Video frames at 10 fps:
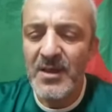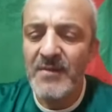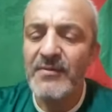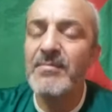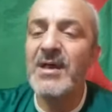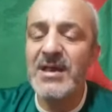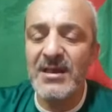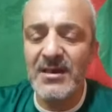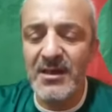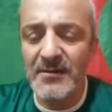فيما
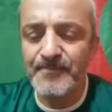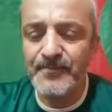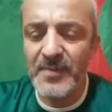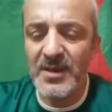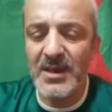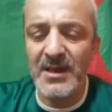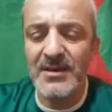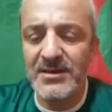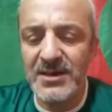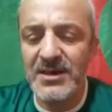كان يعني
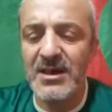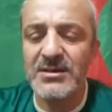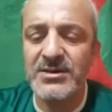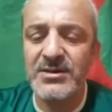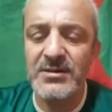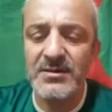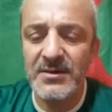زياش